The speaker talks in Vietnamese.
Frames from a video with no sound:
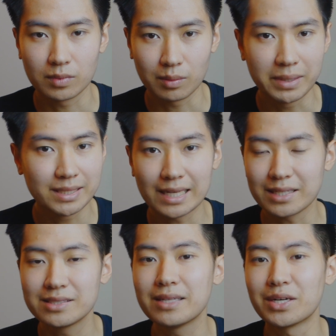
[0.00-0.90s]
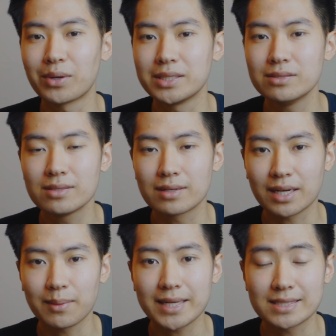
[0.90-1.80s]
mình sẽ chưa thể nói trước được
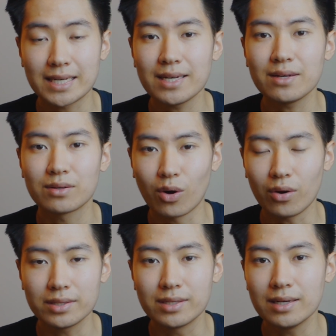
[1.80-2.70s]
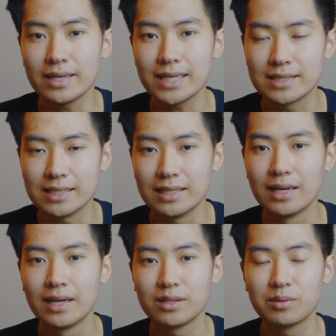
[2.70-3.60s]
là các bạn sẽ có được những lợi ích gì,
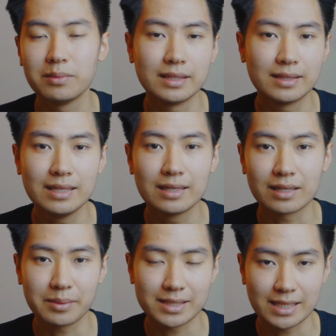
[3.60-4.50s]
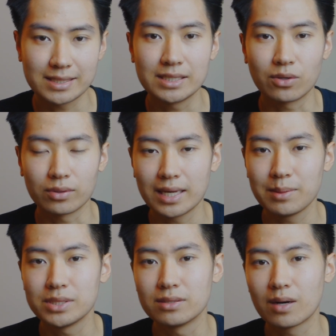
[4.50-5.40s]
nhưng mình tin là các bạn sẽ chỉ có
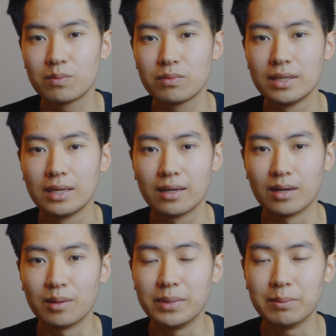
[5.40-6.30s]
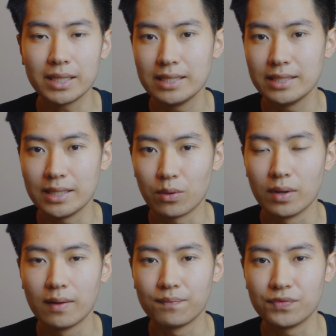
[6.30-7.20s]
thêm chứ không bị mất đi nhiều.
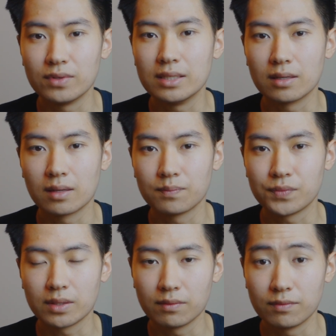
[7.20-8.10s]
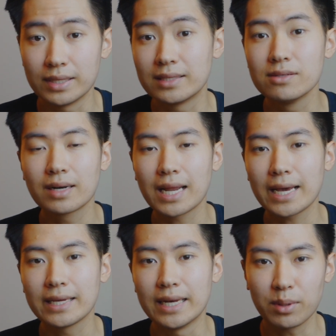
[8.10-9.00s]
Vì về tương
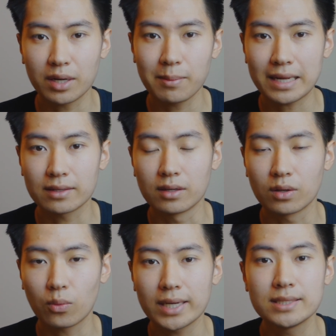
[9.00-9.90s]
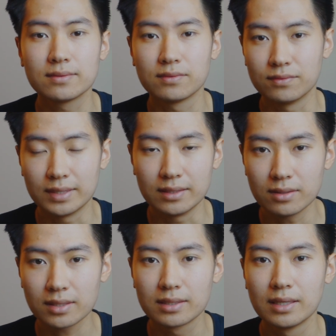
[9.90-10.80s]
lai nếu mà các bạn quay về
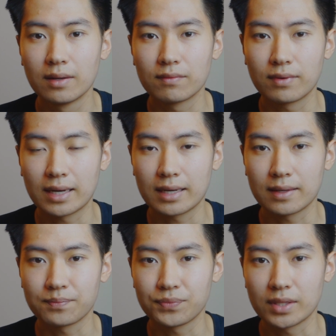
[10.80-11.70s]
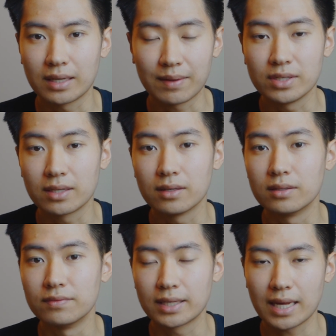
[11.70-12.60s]
nước và làm việc
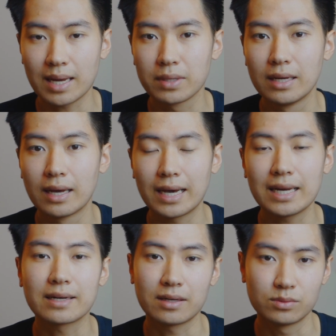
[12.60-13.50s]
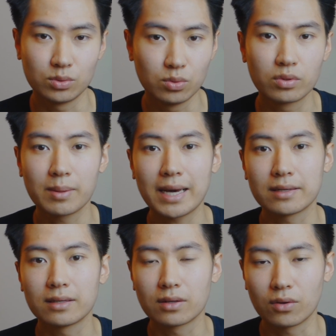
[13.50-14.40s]
ở Việt Nam, hay là dù các bạn
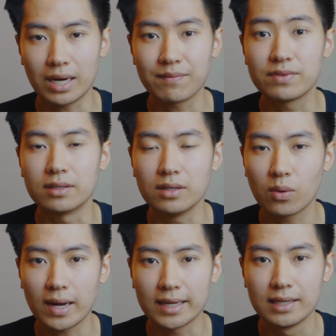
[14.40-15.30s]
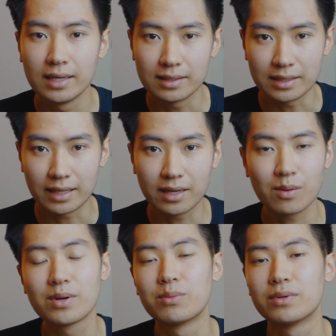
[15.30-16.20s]
có làm việc ở nước ngoài, thì cái
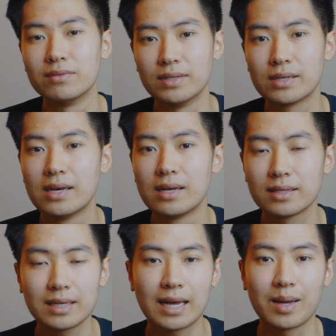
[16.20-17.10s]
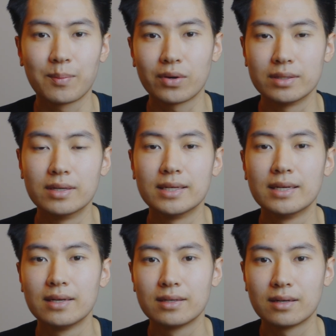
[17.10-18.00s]
cộng đồng người Việt, tất cả mọi người
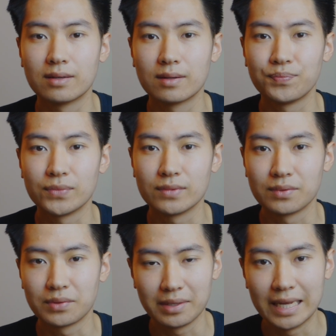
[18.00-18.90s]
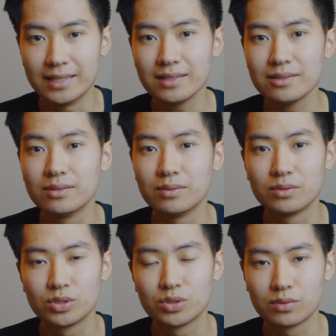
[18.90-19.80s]
đến từ
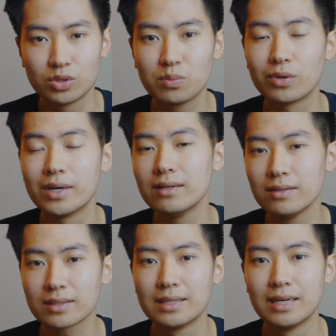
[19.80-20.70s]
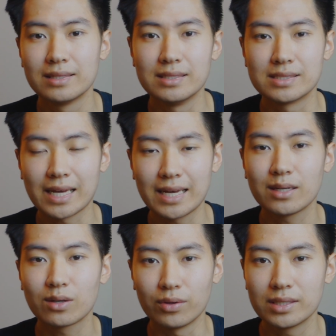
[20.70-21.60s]
chung một đất nước thì
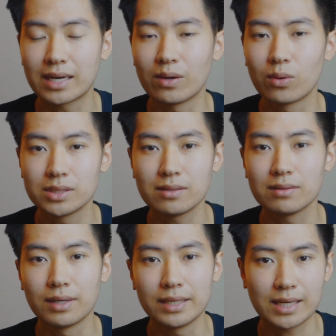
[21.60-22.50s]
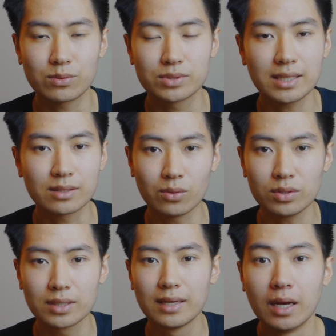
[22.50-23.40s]
sẽ có những cái hỗ trợ lẫn nhau rất là
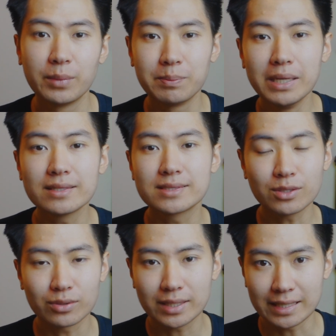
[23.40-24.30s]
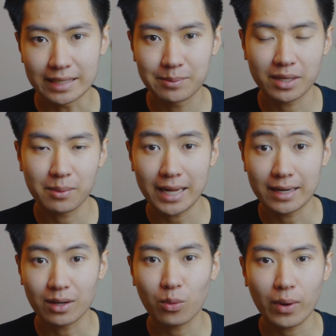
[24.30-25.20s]
tốt. Mình biết là rất có thể khi mà các
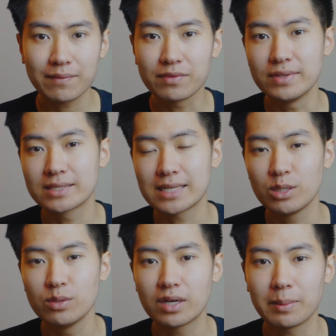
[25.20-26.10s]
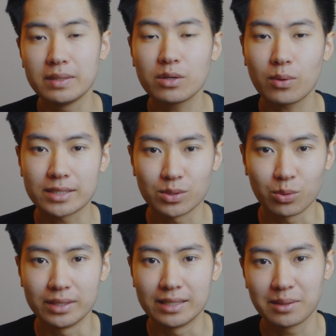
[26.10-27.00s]
bạn đã quen với việc giao lưu với các bạn nước ngoài
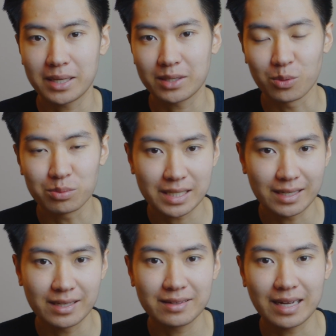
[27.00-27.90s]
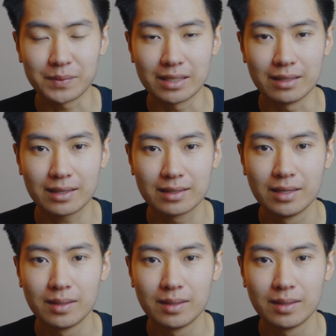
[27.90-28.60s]
rồi thì các bạn cũng sẽ cảm thấy là